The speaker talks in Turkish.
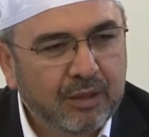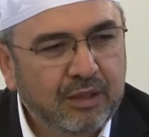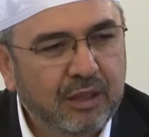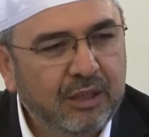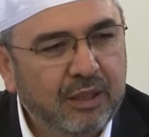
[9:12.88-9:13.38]

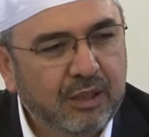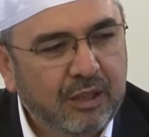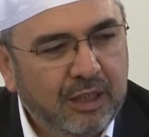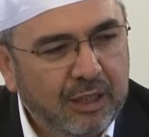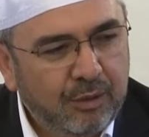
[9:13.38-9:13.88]
Yani
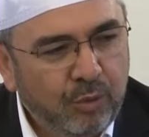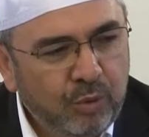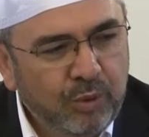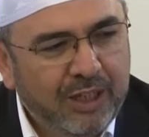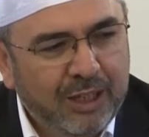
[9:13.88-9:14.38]

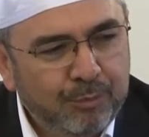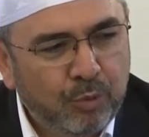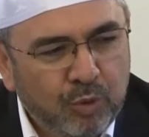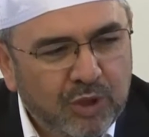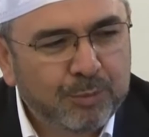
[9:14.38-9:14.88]
ölüye hep
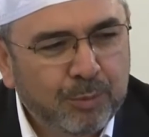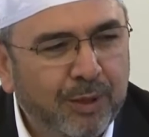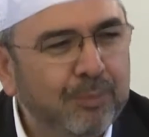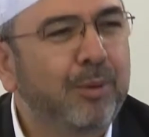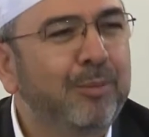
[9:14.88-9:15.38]
ölü gibi
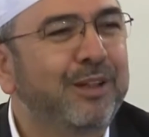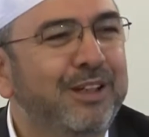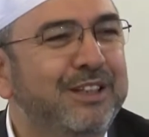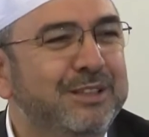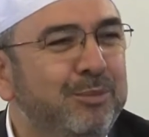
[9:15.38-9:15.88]
bakmamak
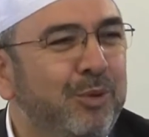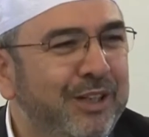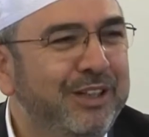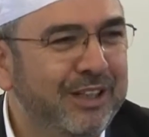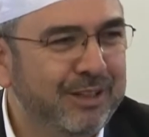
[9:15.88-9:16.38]
lazım
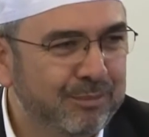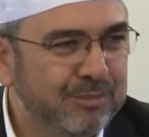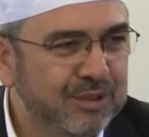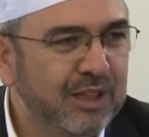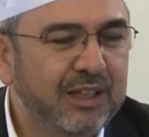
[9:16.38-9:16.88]
öyle diyelim.
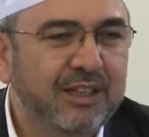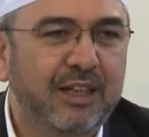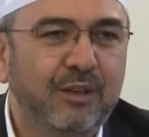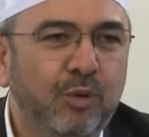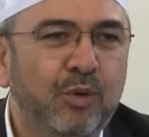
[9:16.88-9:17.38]

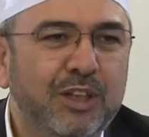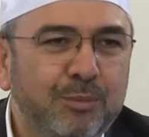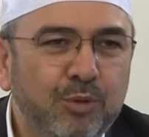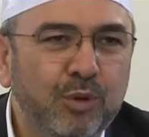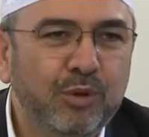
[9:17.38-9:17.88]
Zahiren ölü
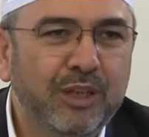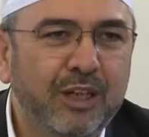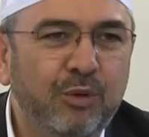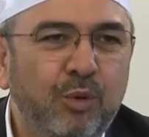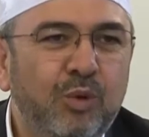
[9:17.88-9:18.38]
gibi
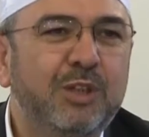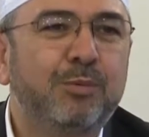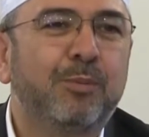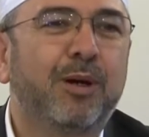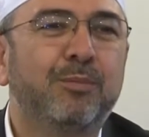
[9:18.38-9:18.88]
görünene ölü
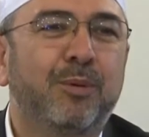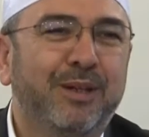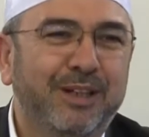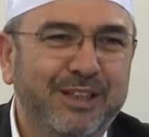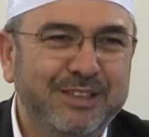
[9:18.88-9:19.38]
gibi
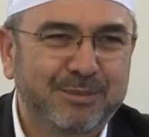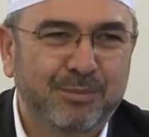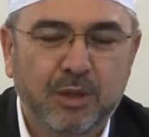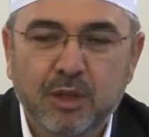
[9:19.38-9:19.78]
bakmamak lazım.